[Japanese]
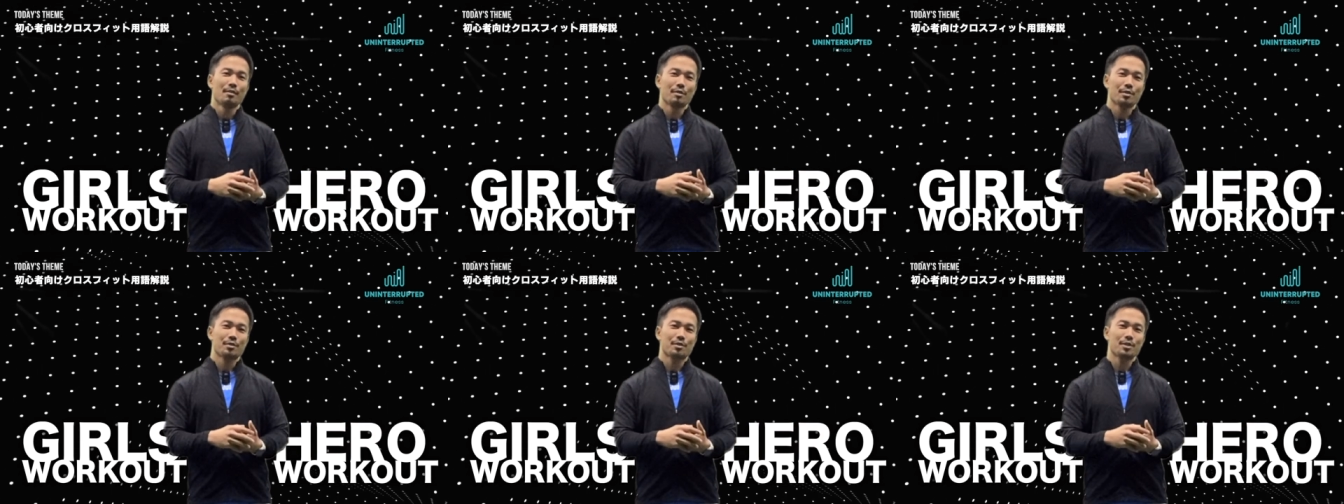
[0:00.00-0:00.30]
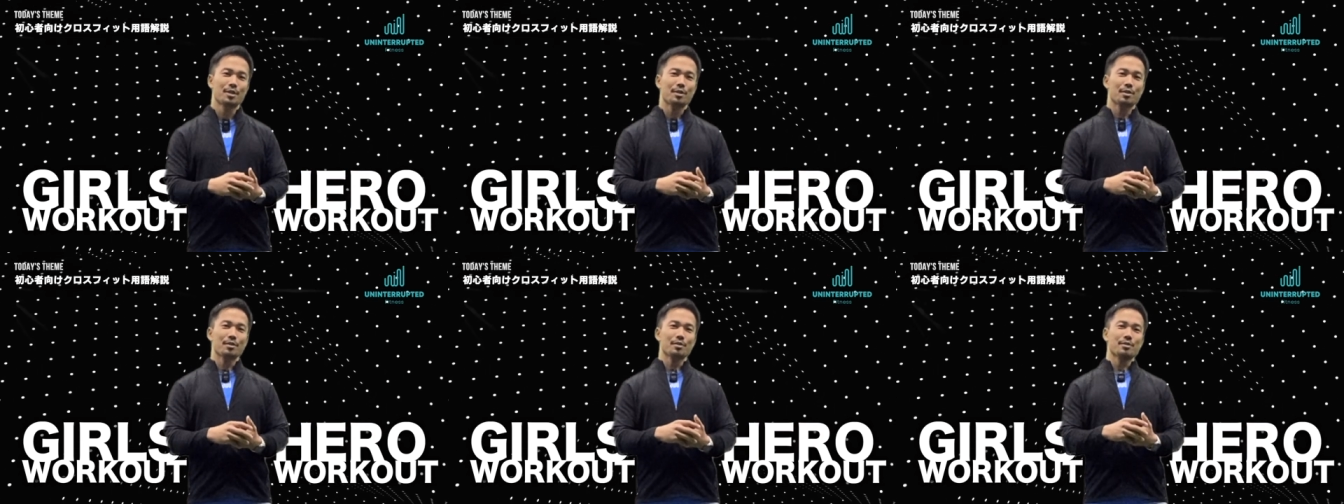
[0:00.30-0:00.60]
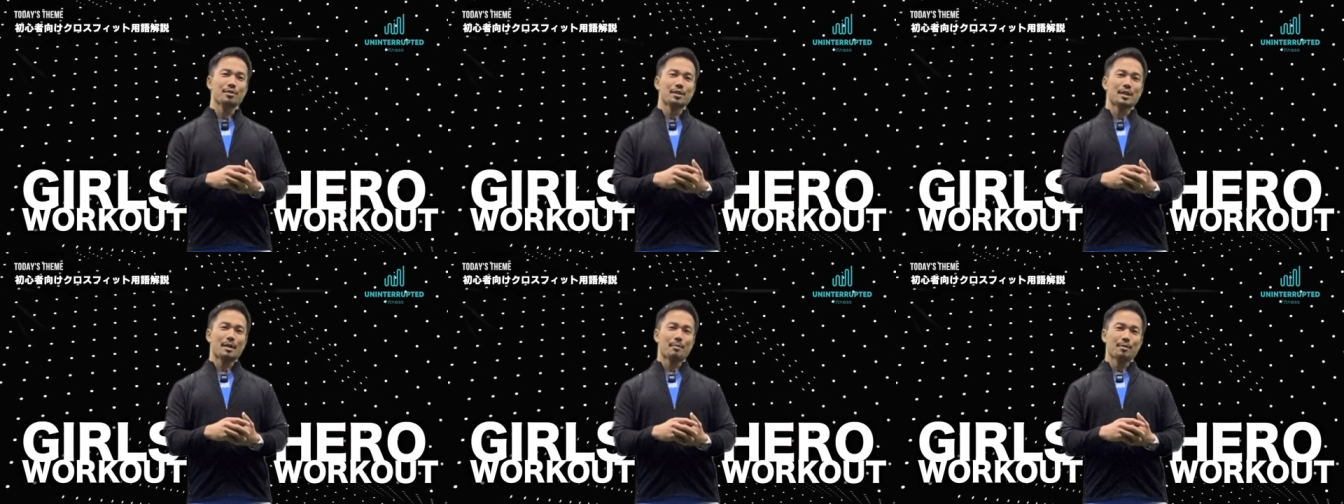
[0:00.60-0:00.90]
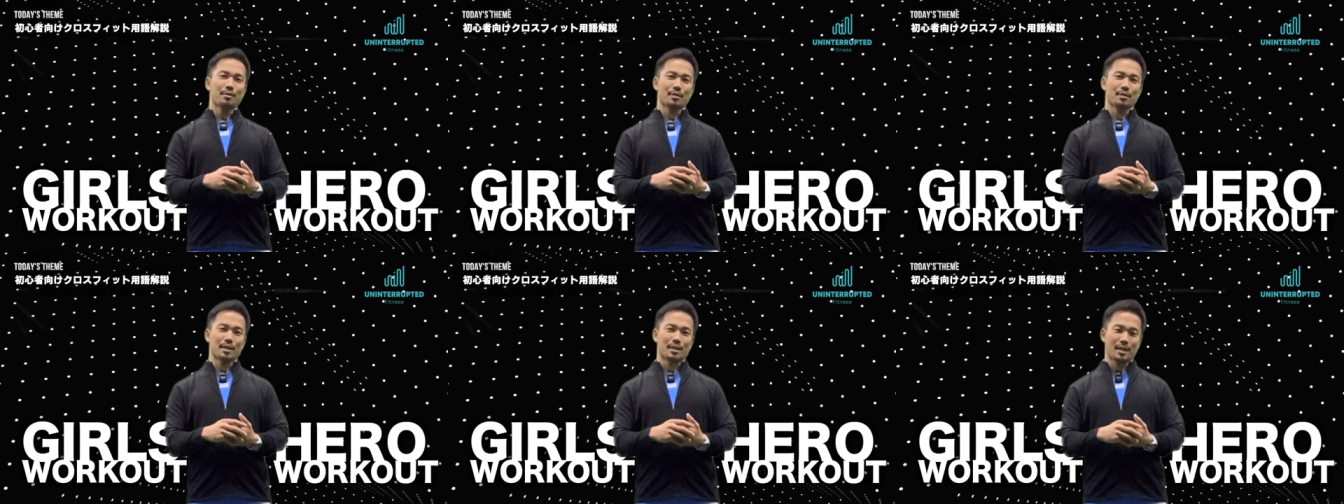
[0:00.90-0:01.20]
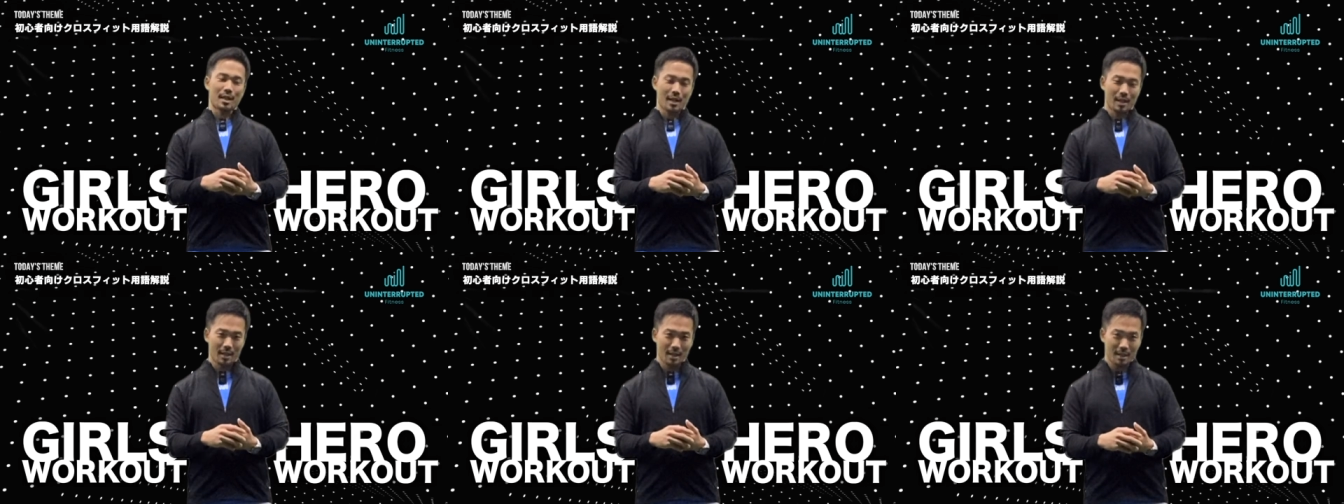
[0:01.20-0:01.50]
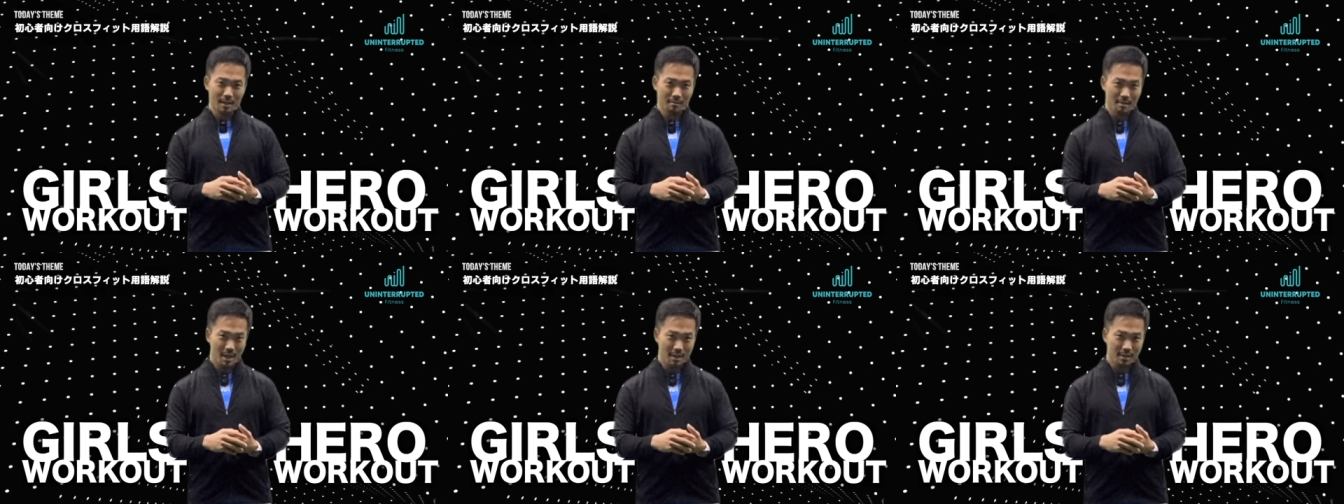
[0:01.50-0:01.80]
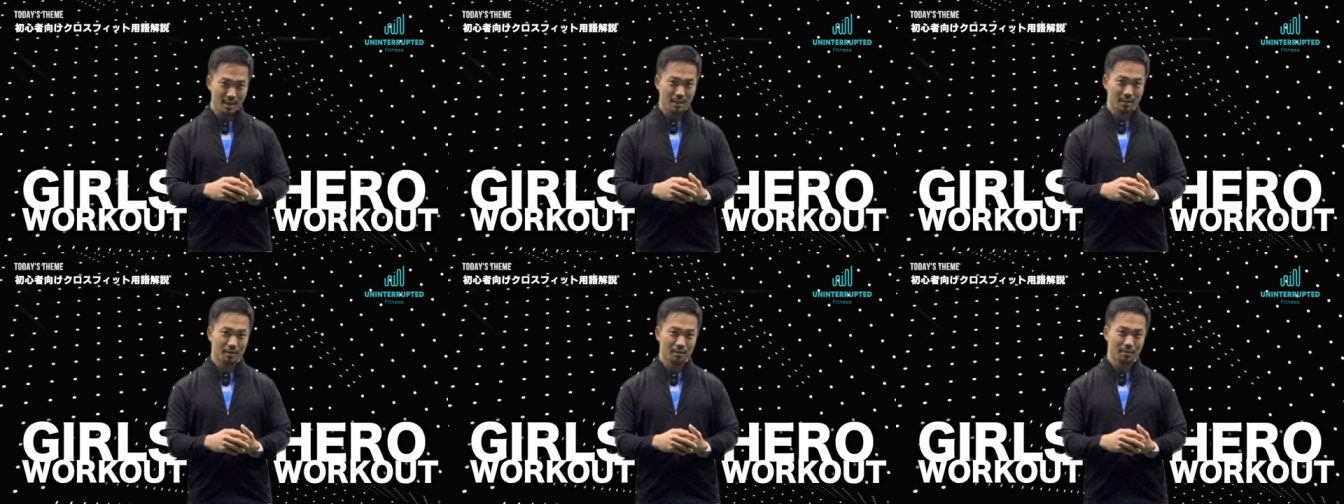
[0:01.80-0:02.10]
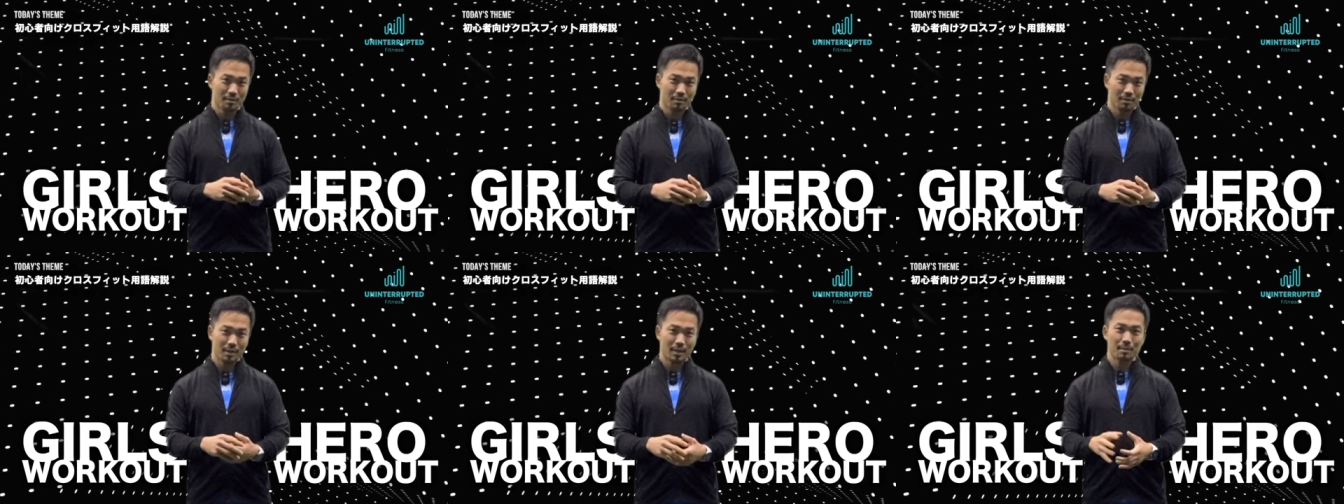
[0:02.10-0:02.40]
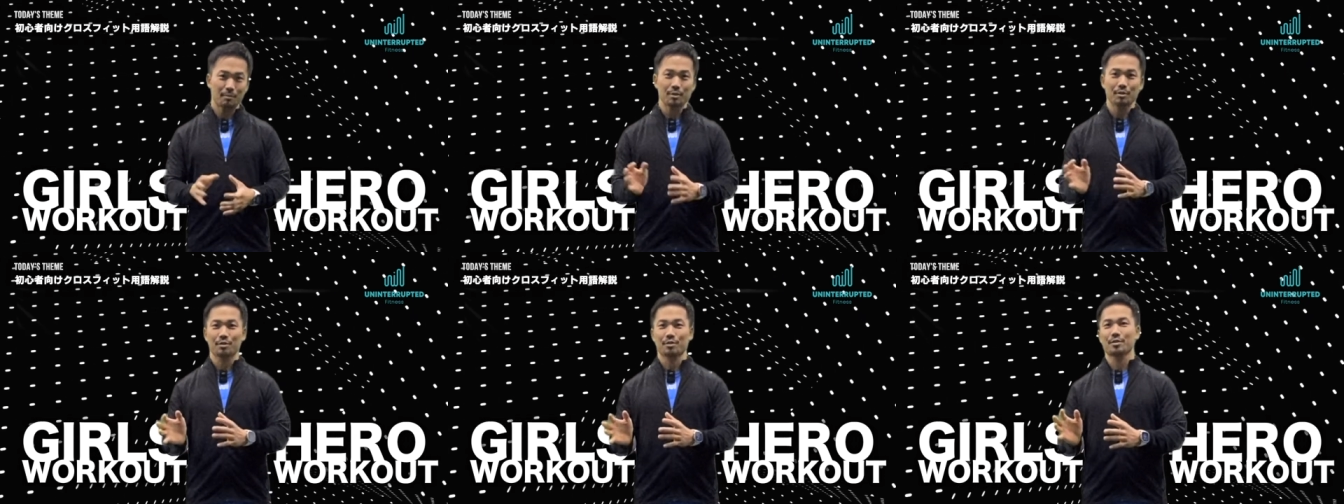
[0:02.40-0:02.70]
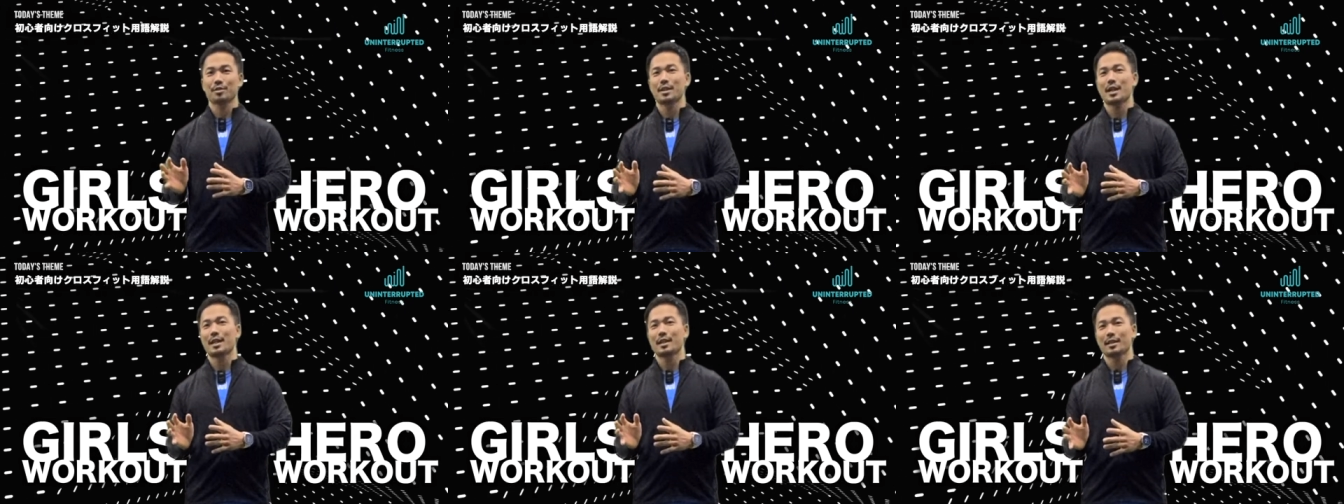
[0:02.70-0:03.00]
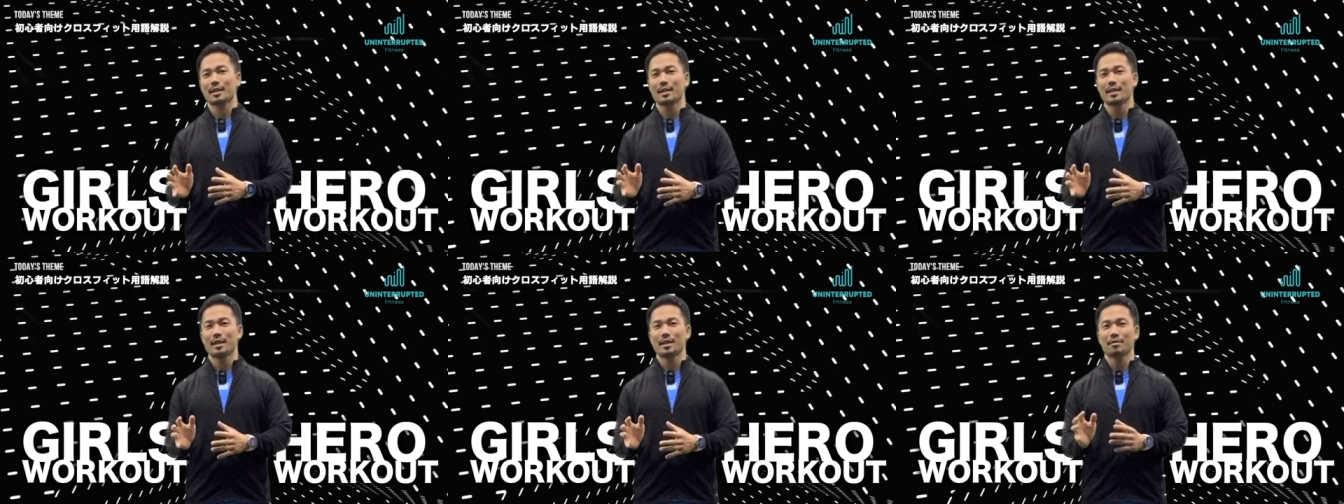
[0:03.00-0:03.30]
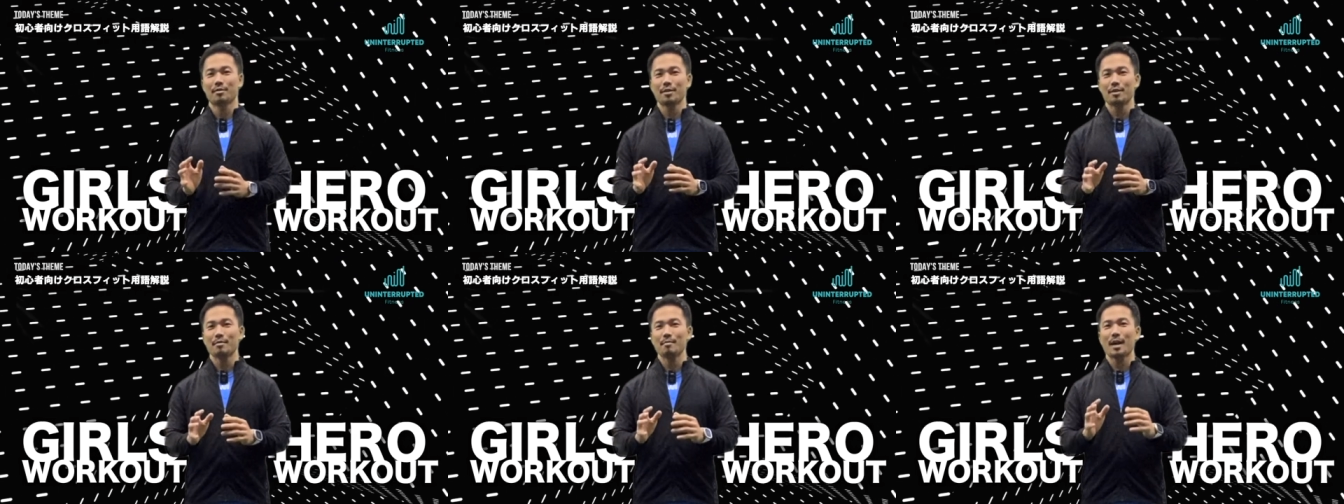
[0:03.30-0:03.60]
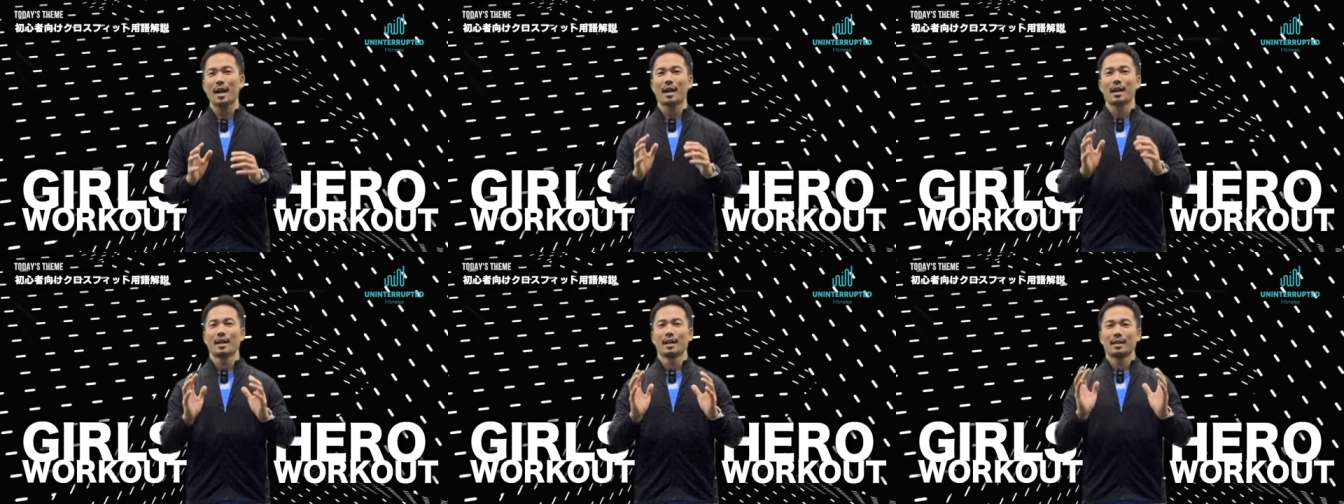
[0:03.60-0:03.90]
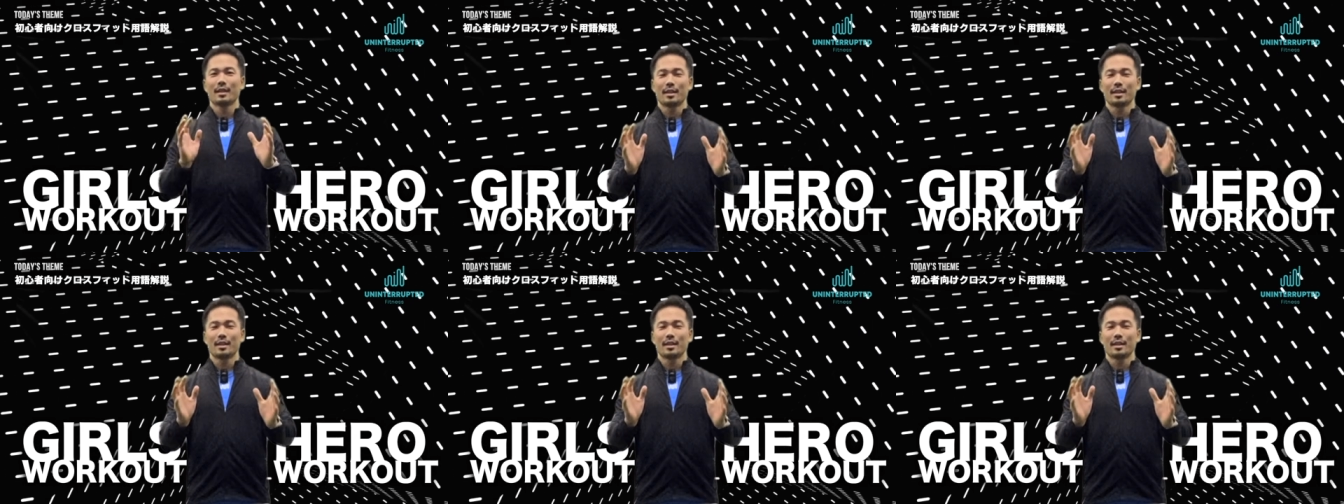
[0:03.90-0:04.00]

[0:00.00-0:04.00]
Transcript: を追悼するためのですねワークアウトこういったものを作られててこれをまあ